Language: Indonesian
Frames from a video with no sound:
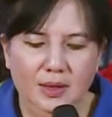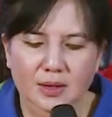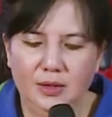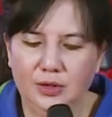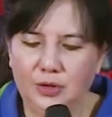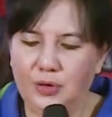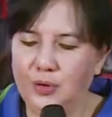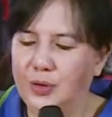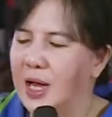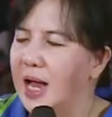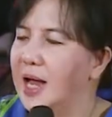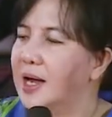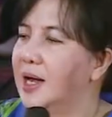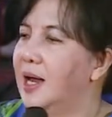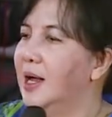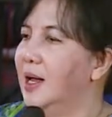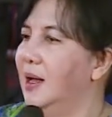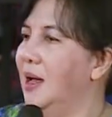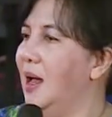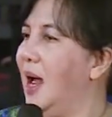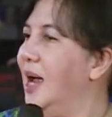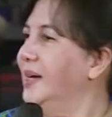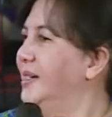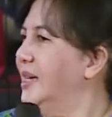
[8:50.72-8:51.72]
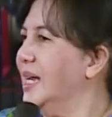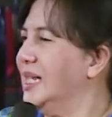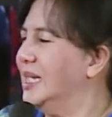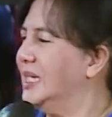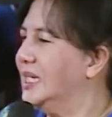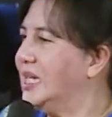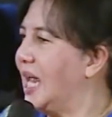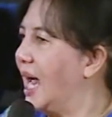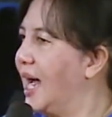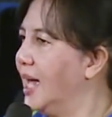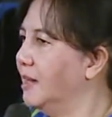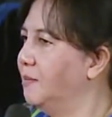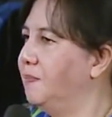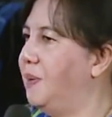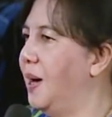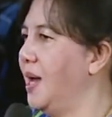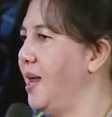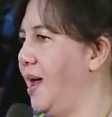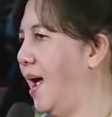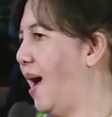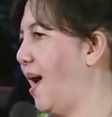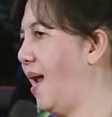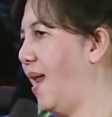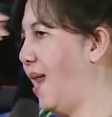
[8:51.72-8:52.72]
Saudara ada sangat
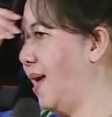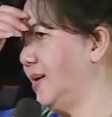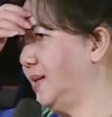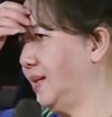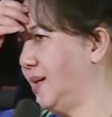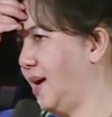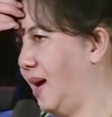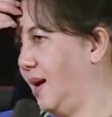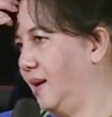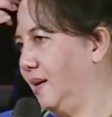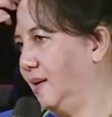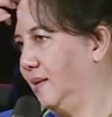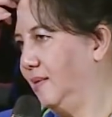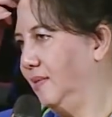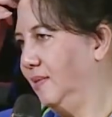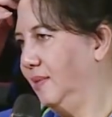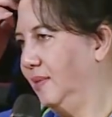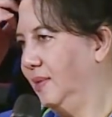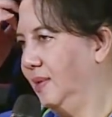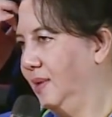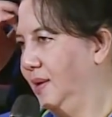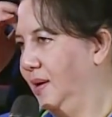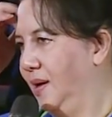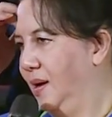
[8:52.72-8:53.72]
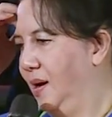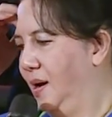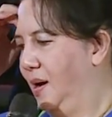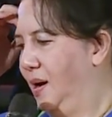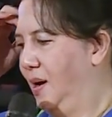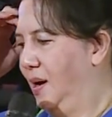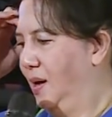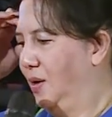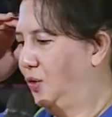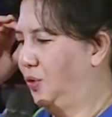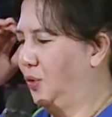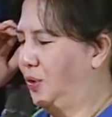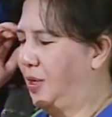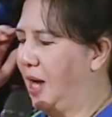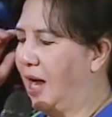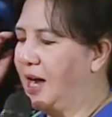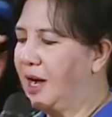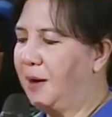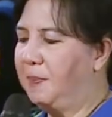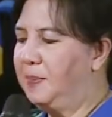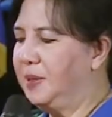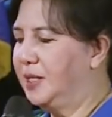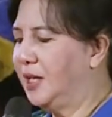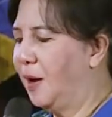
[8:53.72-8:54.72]
banyak alasan.
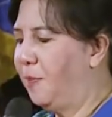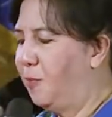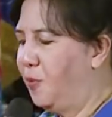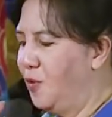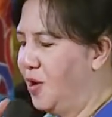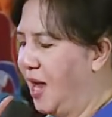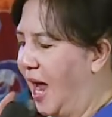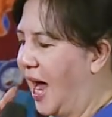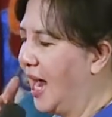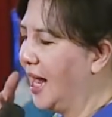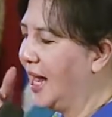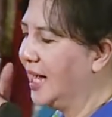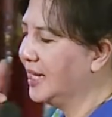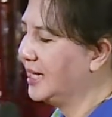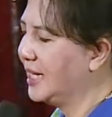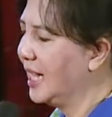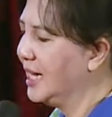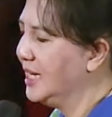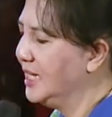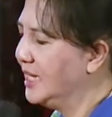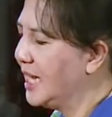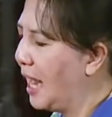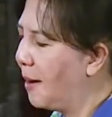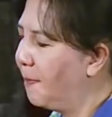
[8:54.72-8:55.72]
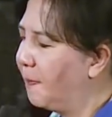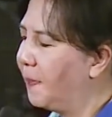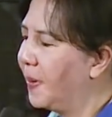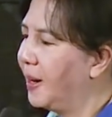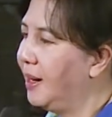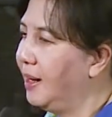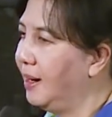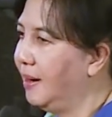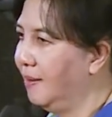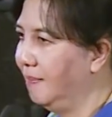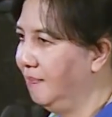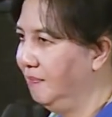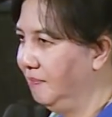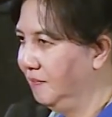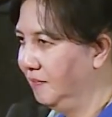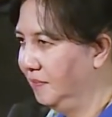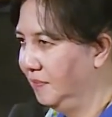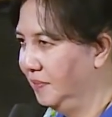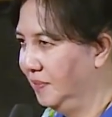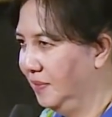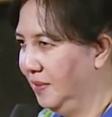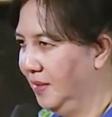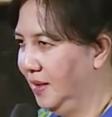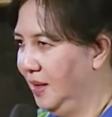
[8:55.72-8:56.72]
Saudara bisa punya alasan capek.
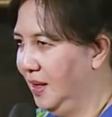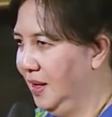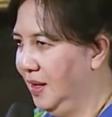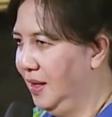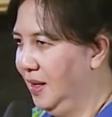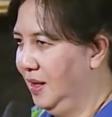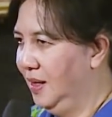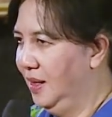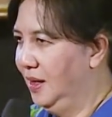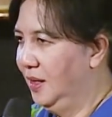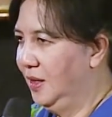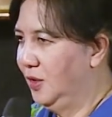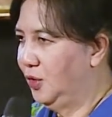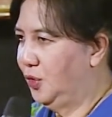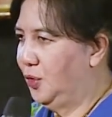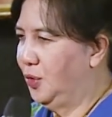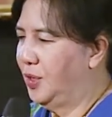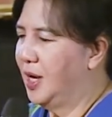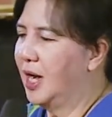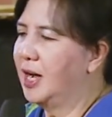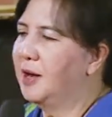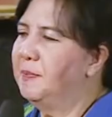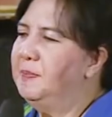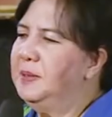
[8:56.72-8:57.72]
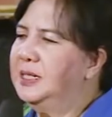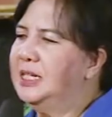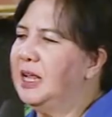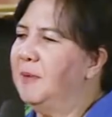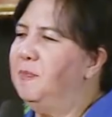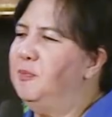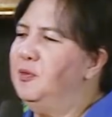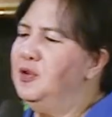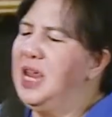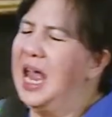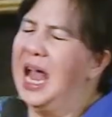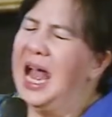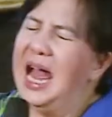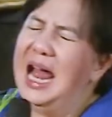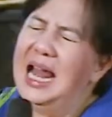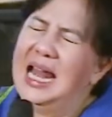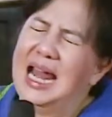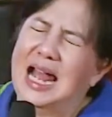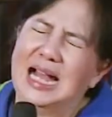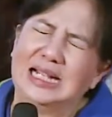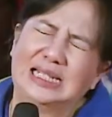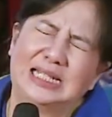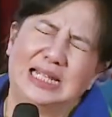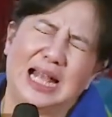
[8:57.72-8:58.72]
Saudara bisa punya
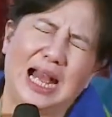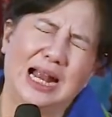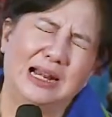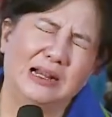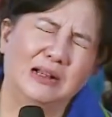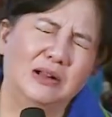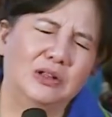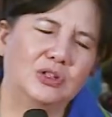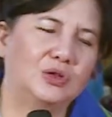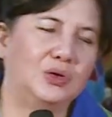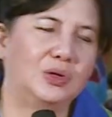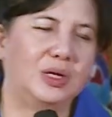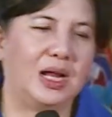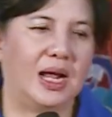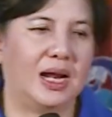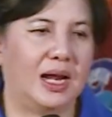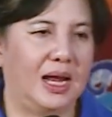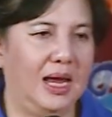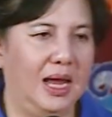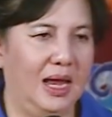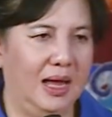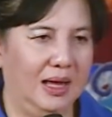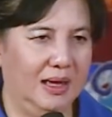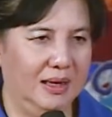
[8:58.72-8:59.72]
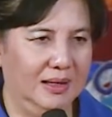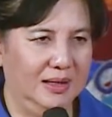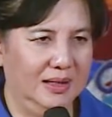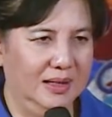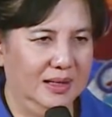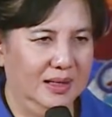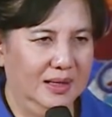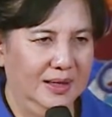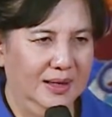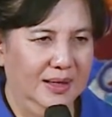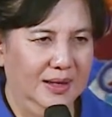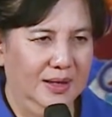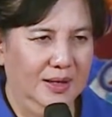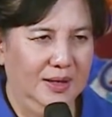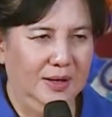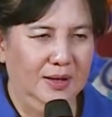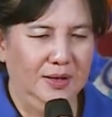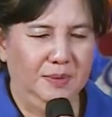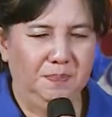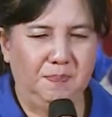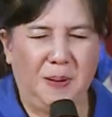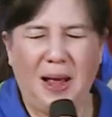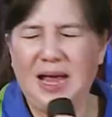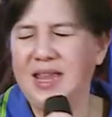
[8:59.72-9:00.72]
alasan saudara ya.
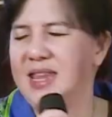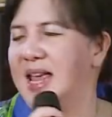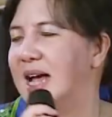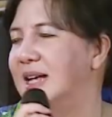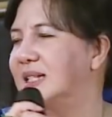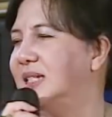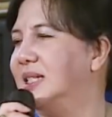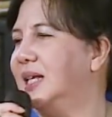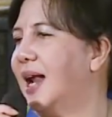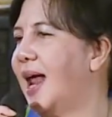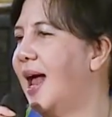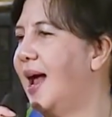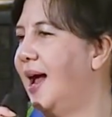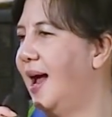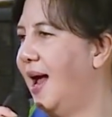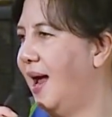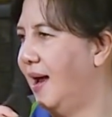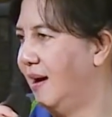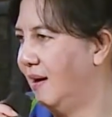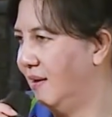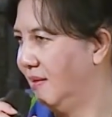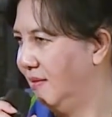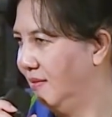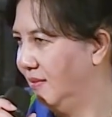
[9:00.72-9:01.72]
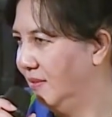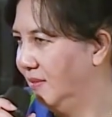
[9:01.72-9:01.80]
Banyak serangan.